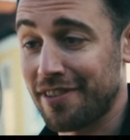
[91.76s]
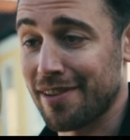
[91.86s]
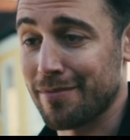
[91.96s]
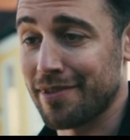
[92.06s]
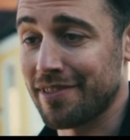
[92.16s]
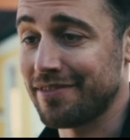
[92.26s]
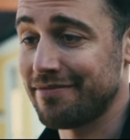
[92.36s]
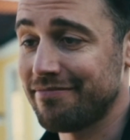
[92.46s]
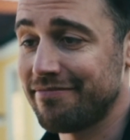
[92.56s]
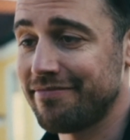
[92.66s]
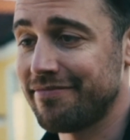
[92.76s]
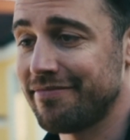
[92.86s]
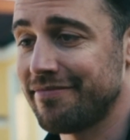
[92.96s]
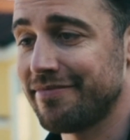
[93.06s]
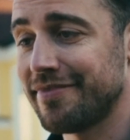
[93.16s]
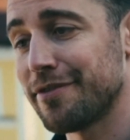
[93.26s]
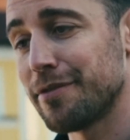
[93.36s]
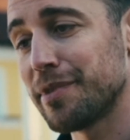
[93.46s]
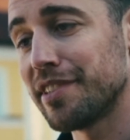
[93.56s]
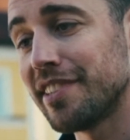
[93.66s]
yang bernama Mickey,
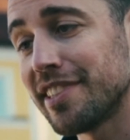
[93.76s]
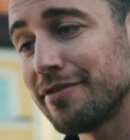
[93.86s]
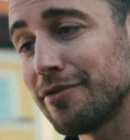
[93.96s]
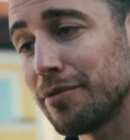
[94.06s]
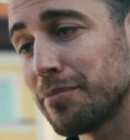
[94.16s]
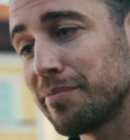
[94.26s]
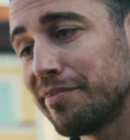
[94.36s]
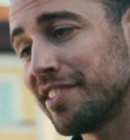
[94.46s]
serta